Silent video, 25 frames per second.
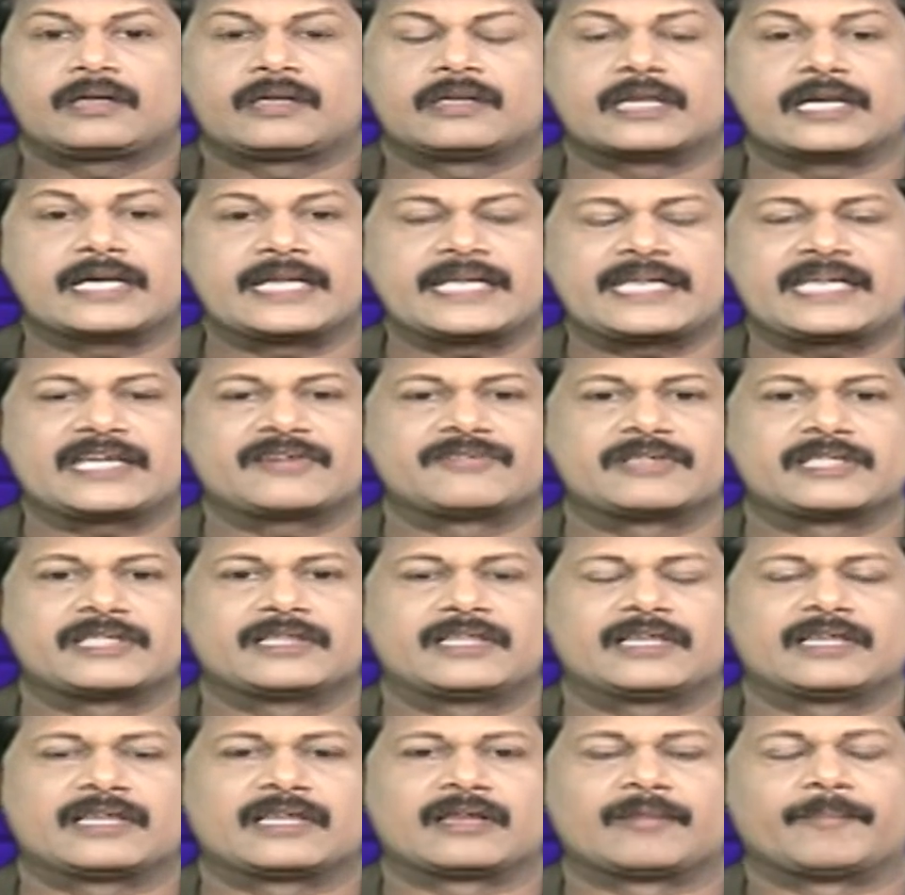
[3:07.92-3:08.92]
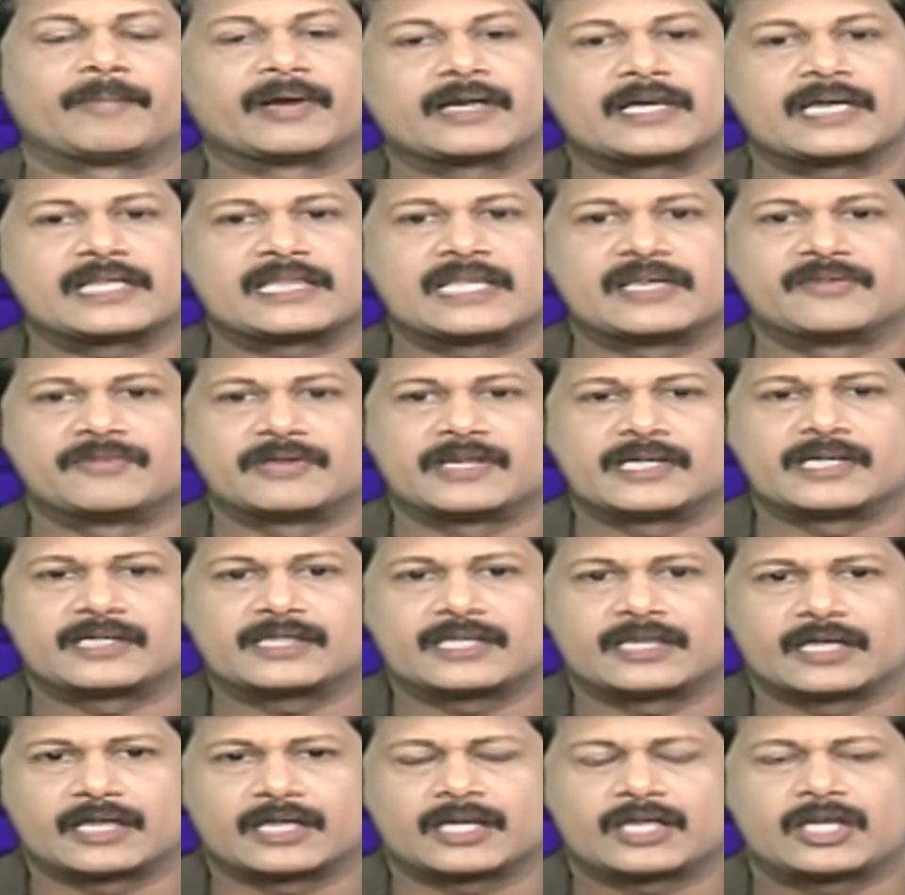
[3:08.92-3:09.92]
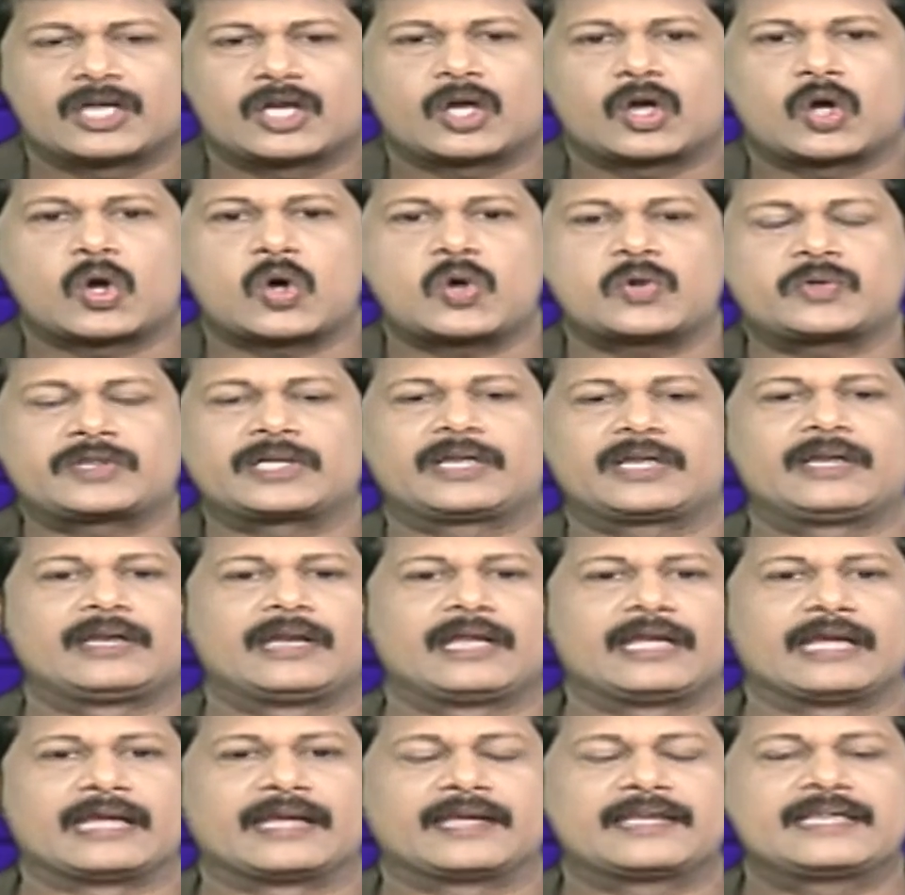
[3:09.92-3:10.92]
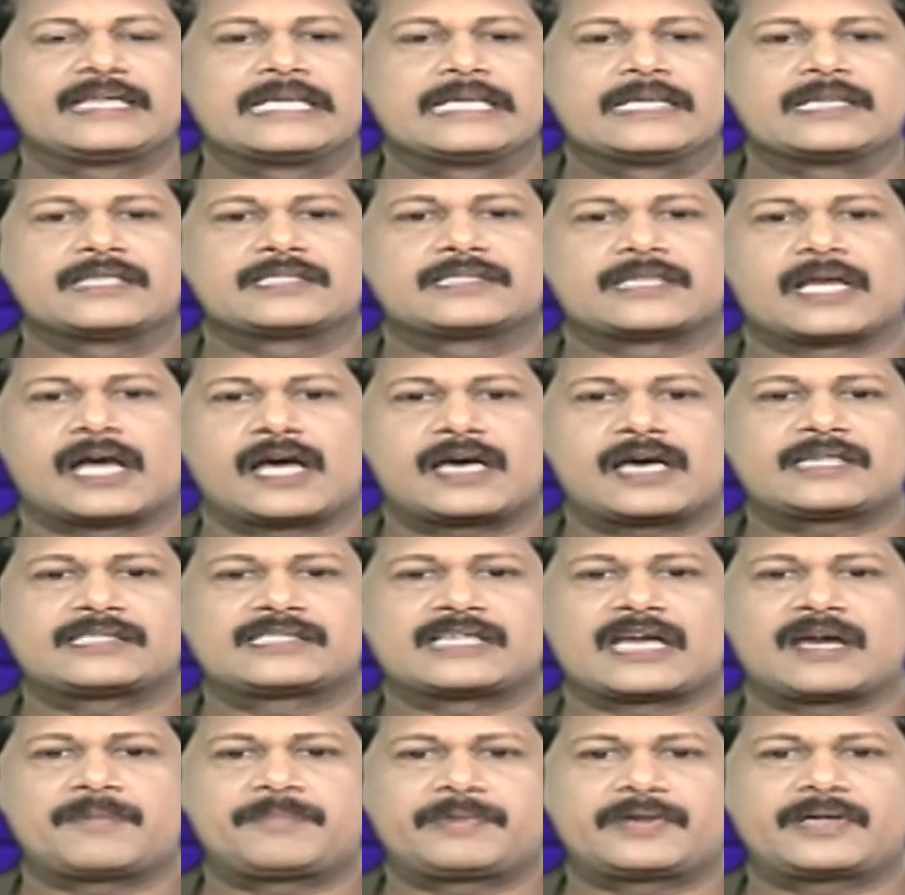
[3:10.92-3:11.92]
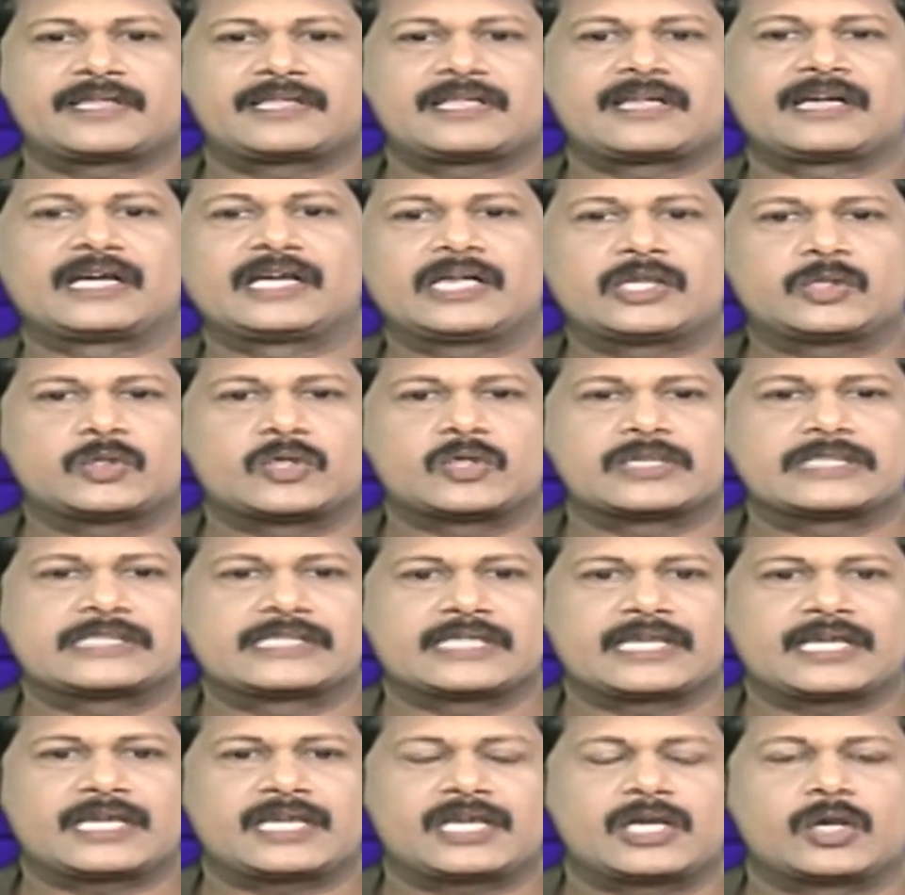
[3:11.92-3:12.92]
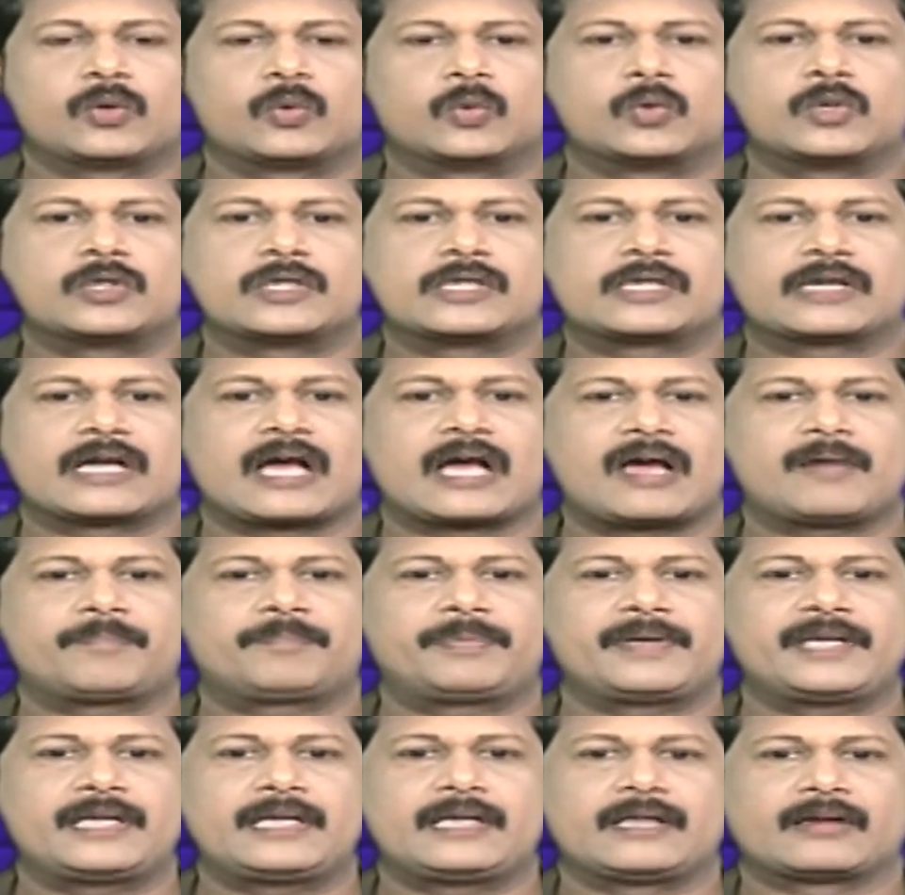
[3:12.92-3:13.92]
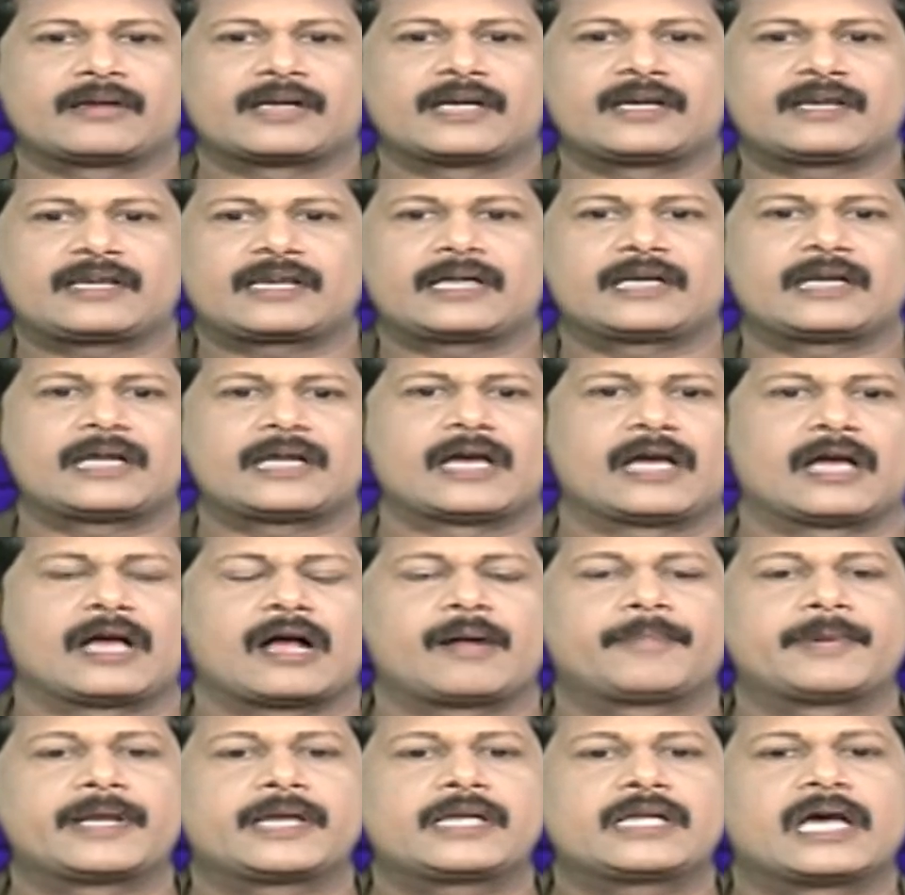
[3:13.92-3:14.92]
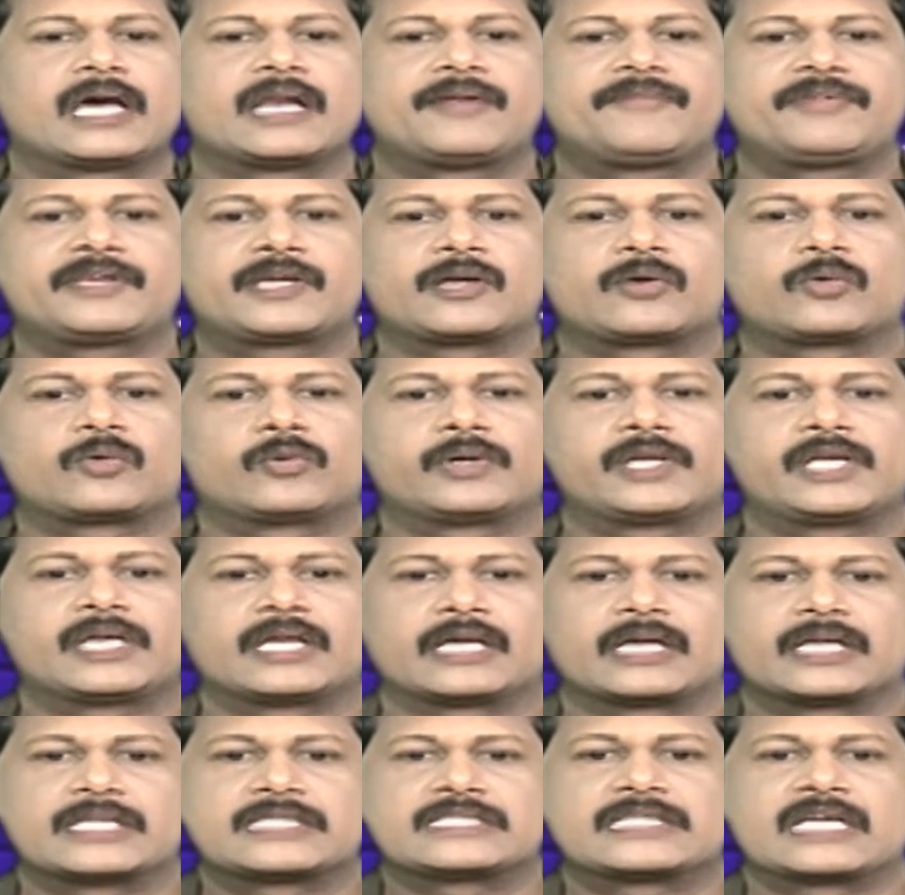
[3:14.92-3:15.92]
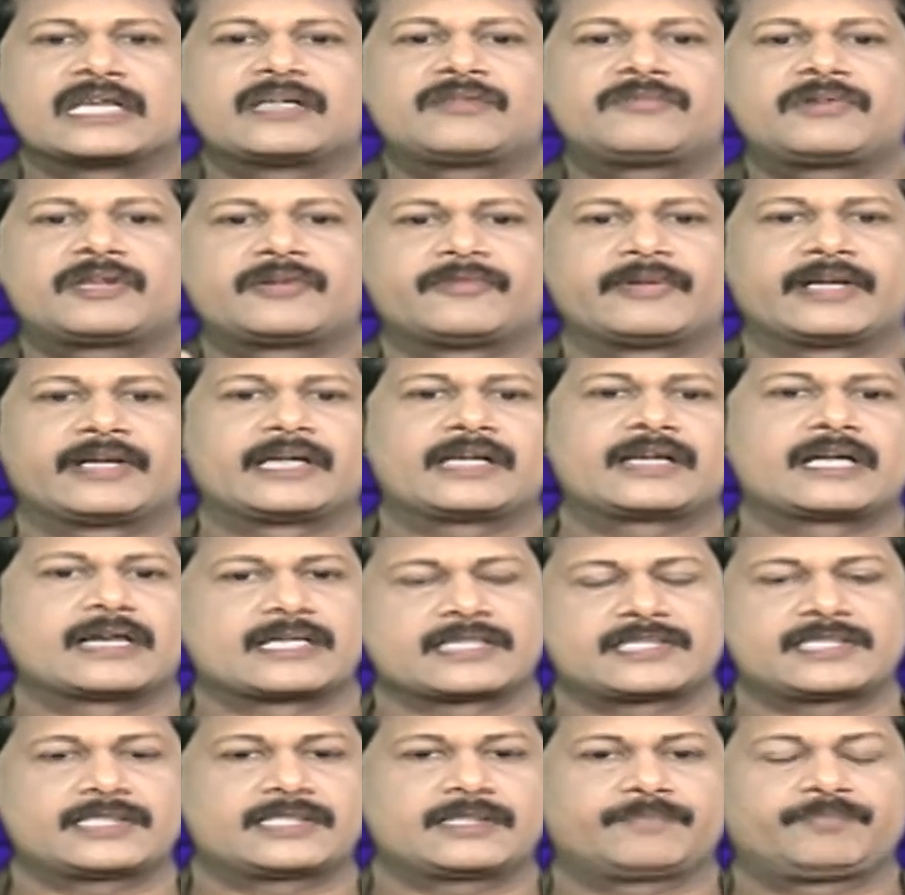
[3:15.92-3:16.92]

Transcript: நடிக்க வந்த மகாதேவனுக்கு ஹோட்டலில் சார் சாப்பிட்டது ரெண்டு தோசை ஒரு காப்பி ரெண்டரனா அப்படின்னு அறிவிக்கக்கூடிய சர்வர் வேலை கிடச்சிது